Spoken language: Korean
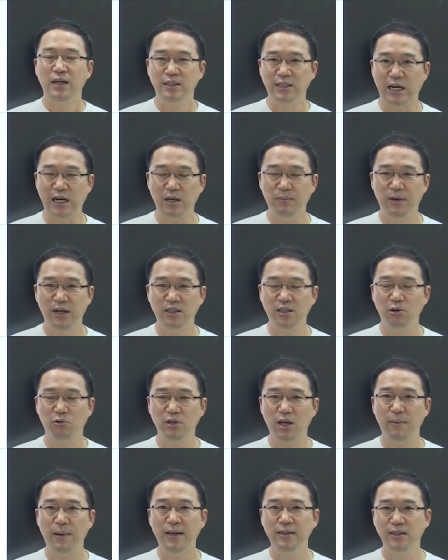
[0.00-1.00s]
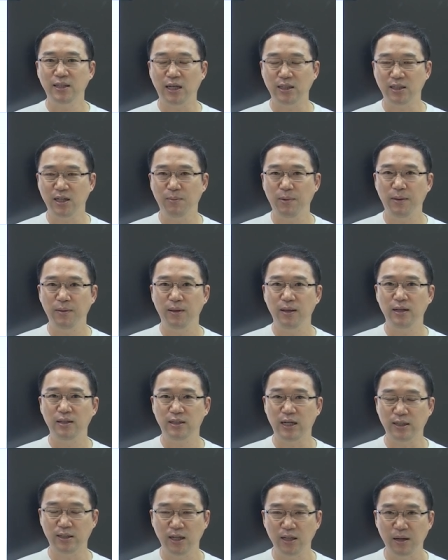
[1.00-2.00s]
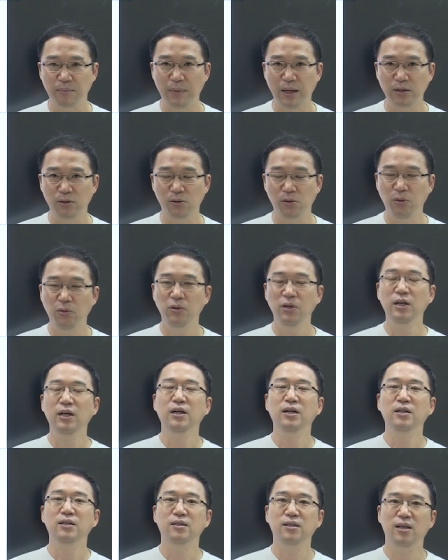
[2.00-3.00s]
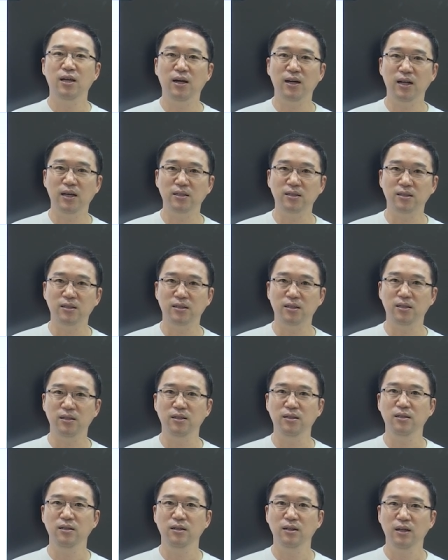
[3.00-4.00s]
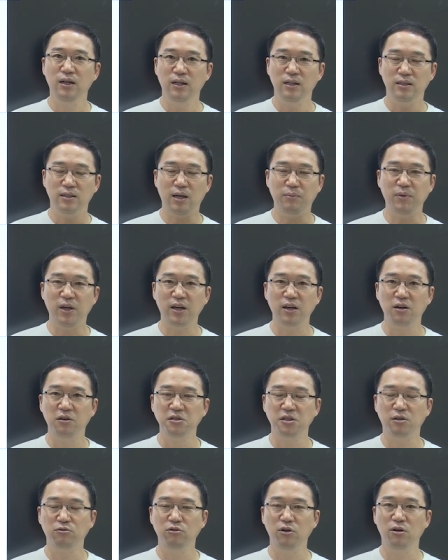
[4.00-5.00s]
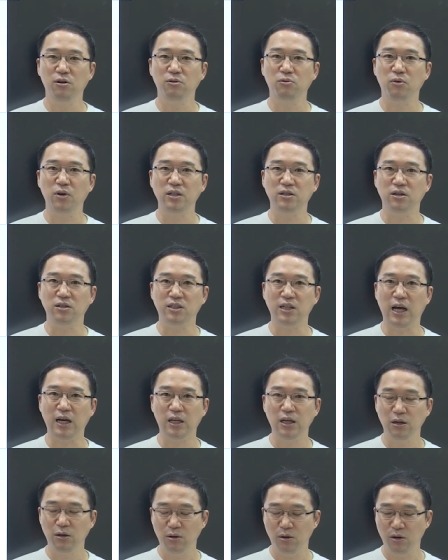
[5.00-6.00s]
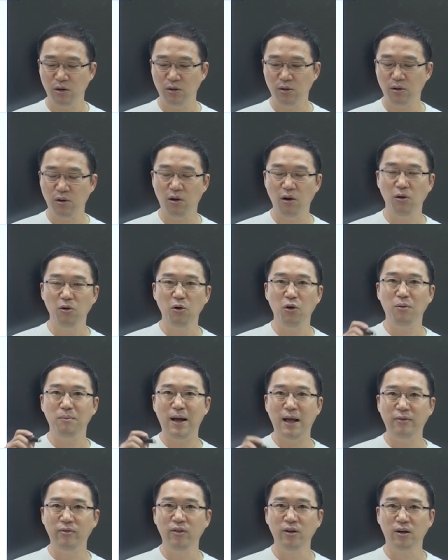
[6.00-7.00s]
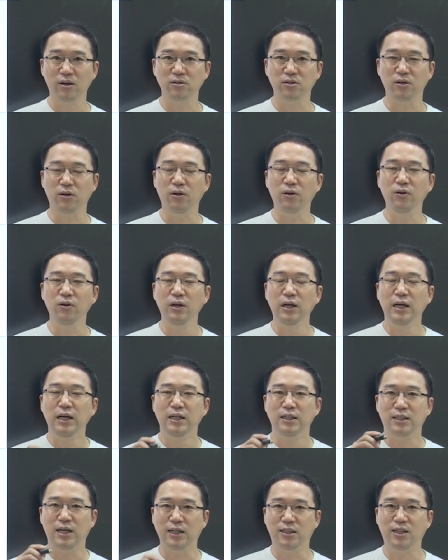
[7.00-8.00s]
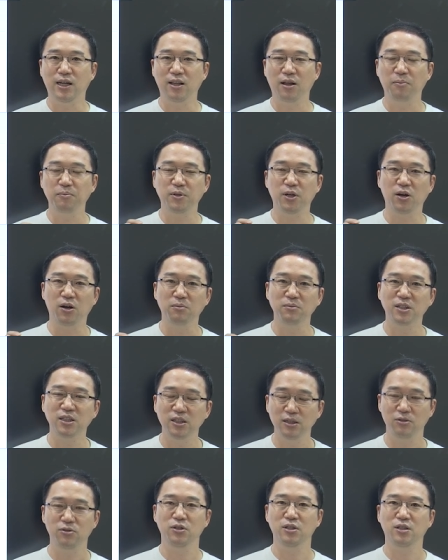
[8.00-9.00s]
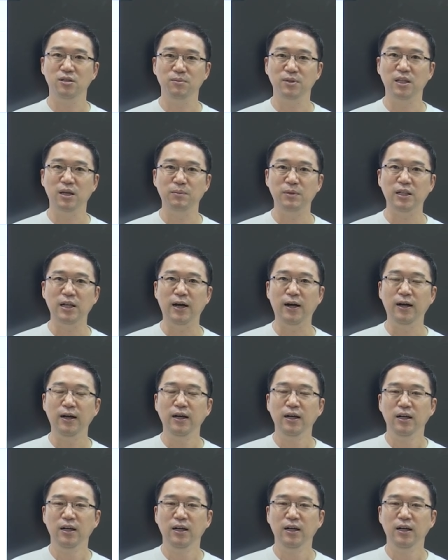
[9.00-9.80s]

자기만의 최고다만 자체반, 자체단 만들고 TRS 3단계 연성 훈련을 통해서 자기 걸로 만들어서 자체답처럼 쓸 수 있으면 됩니다.